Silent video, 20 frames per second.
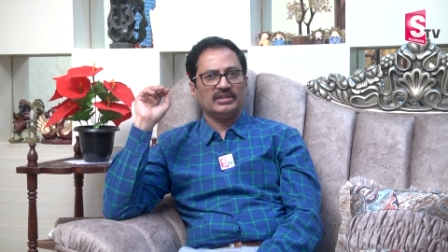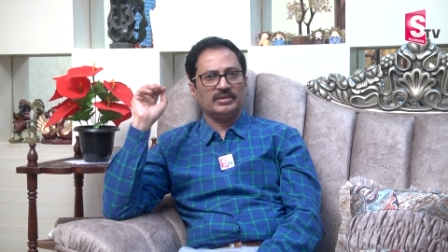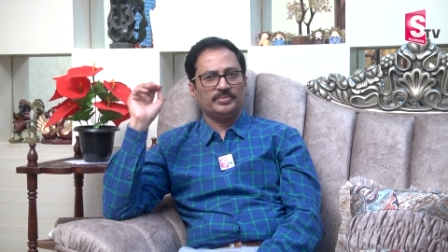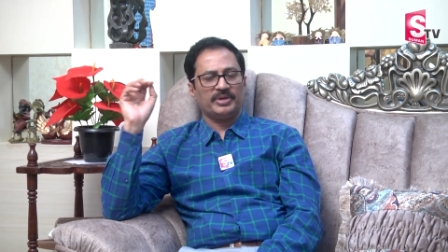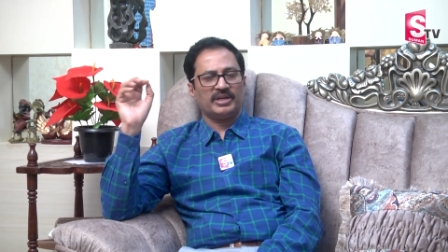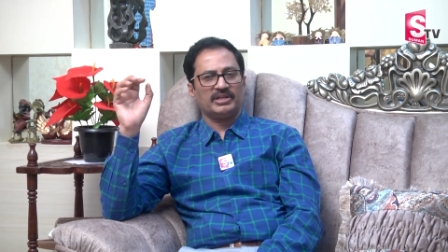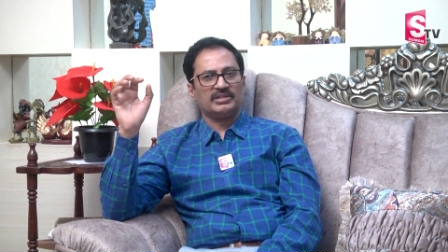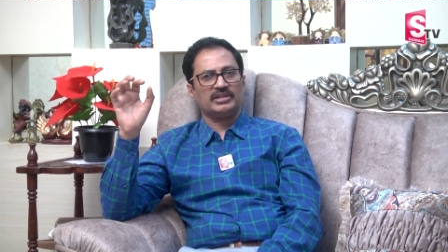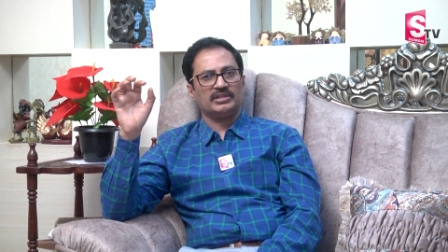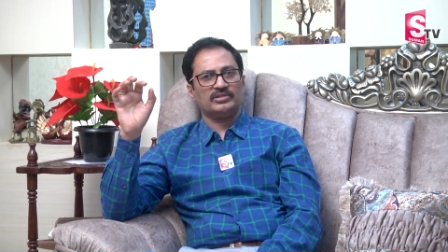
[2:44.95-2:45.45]
ఏ
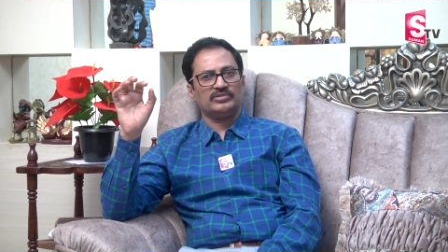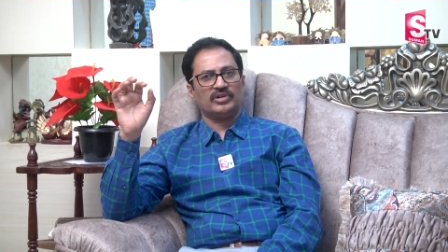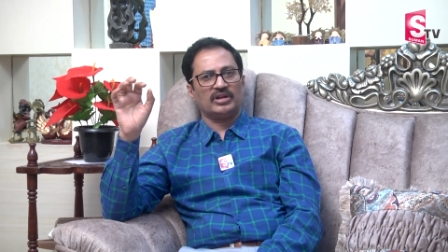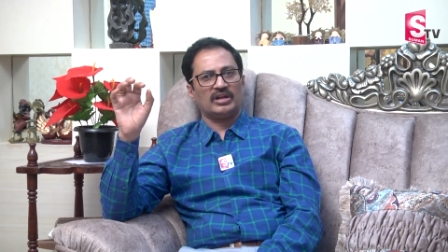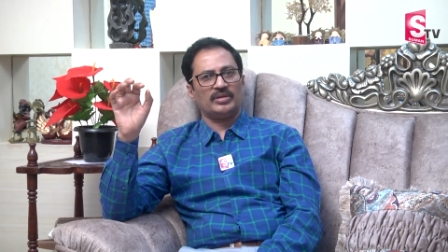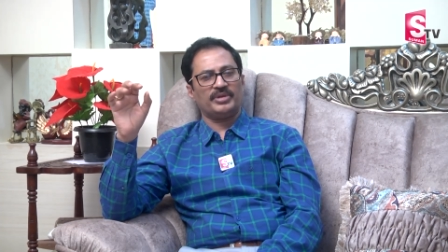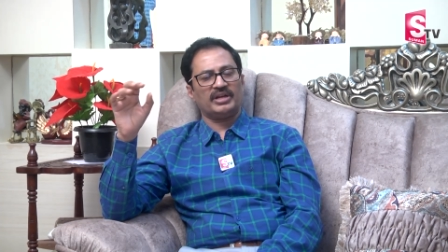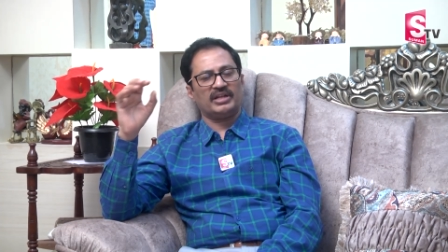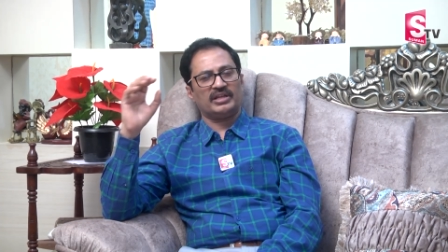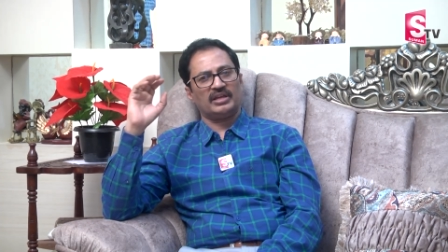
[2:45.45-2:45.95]
పరీక్షల
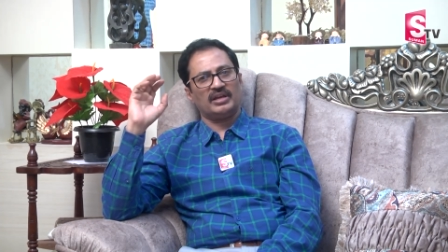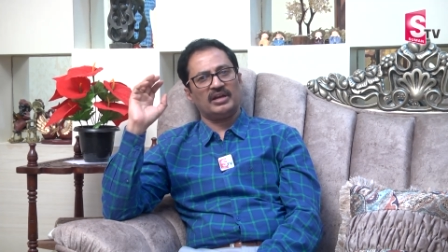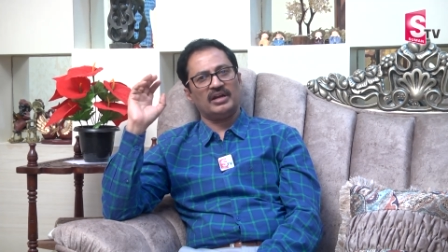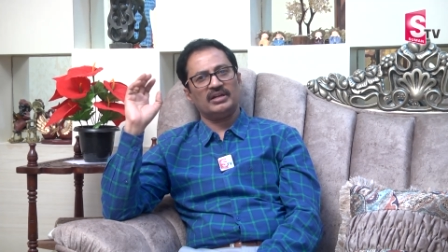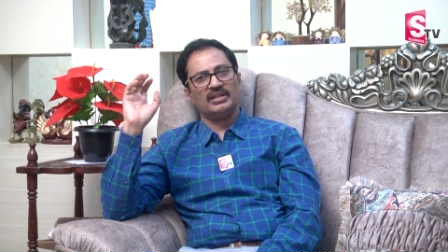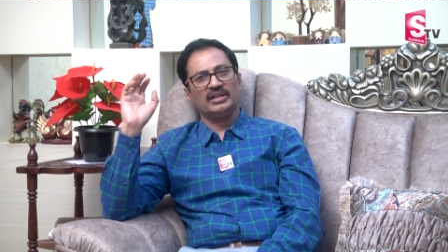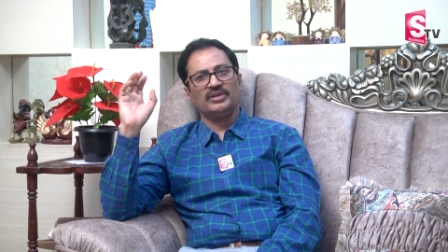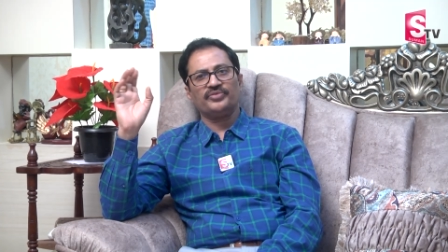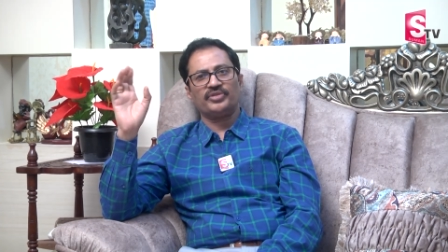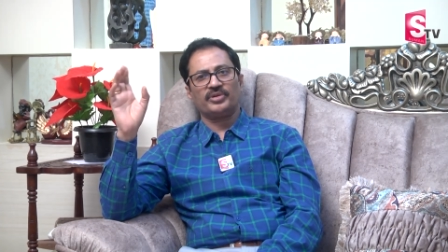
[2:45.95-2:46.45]
ద్వారా మనకి
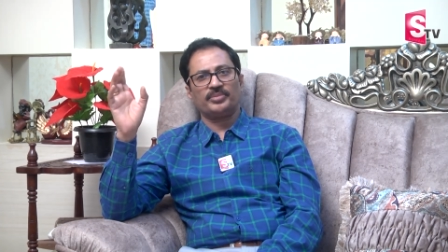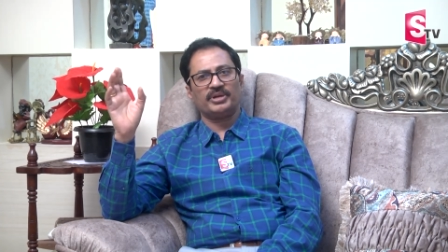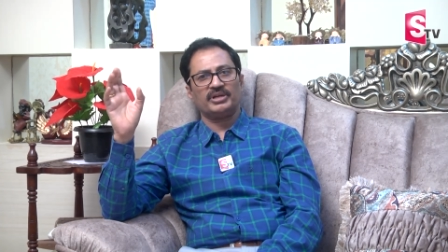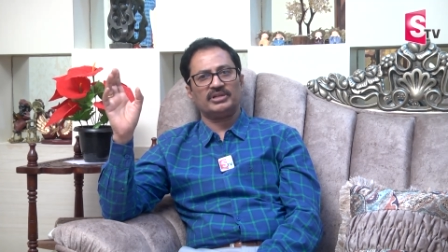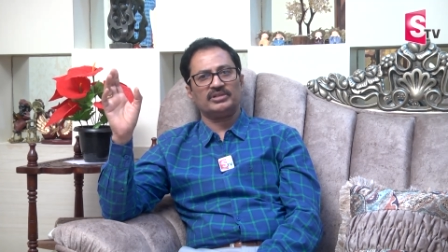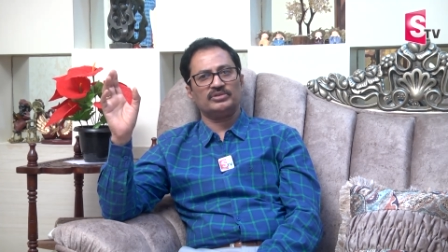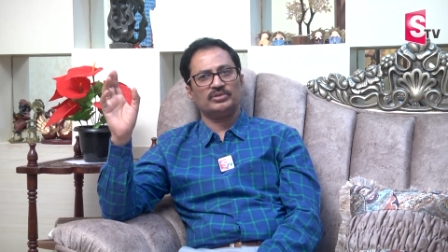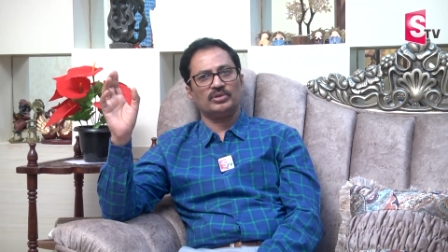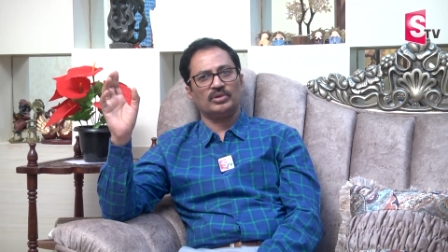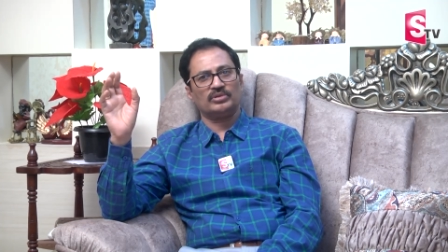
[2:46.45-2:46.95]
ఎలాంటి
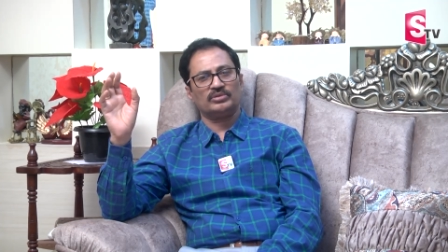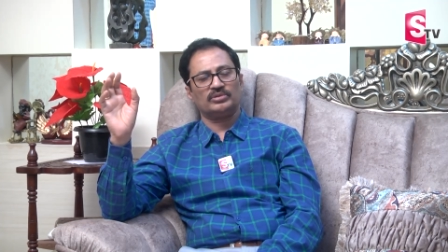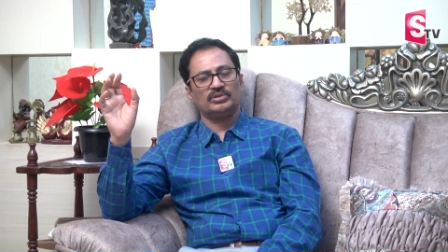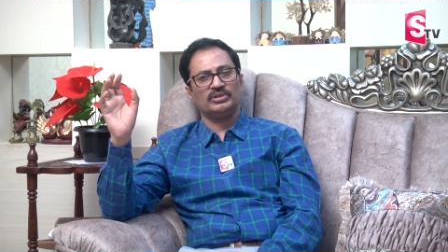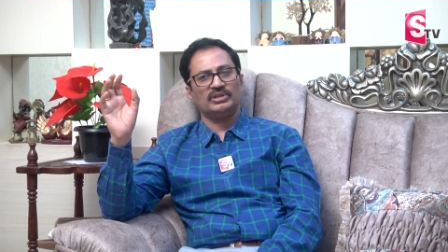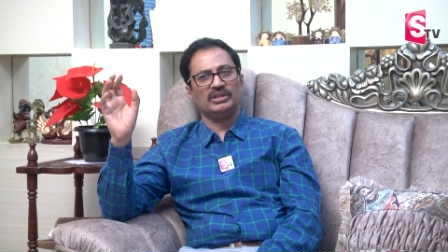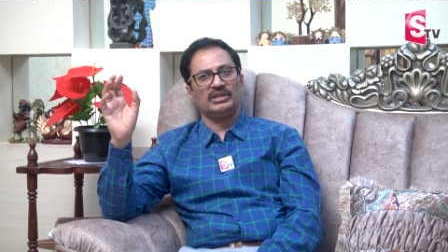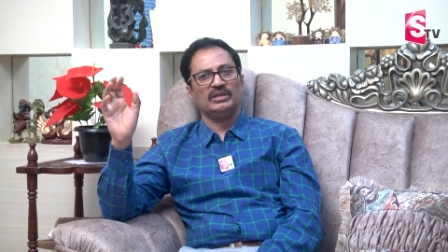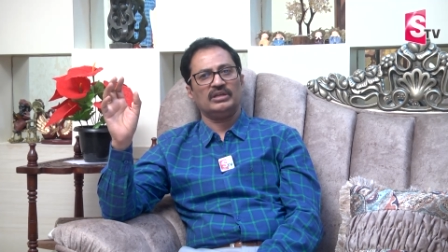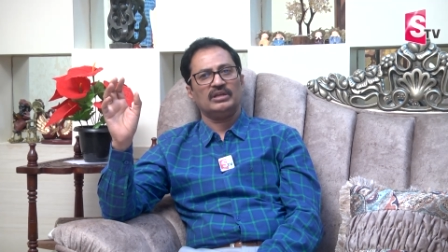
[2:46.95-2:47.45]
ఇన్ఫర్మేషన్
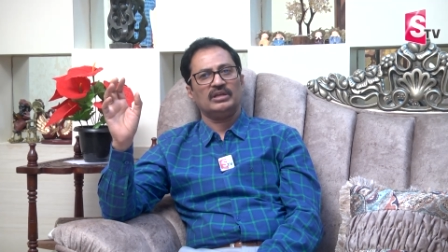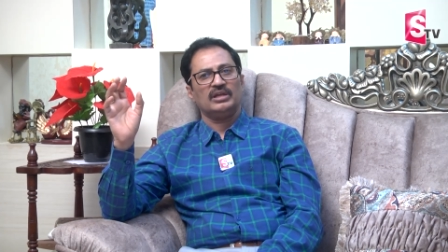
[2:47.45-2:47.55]
దొరుకుతుంది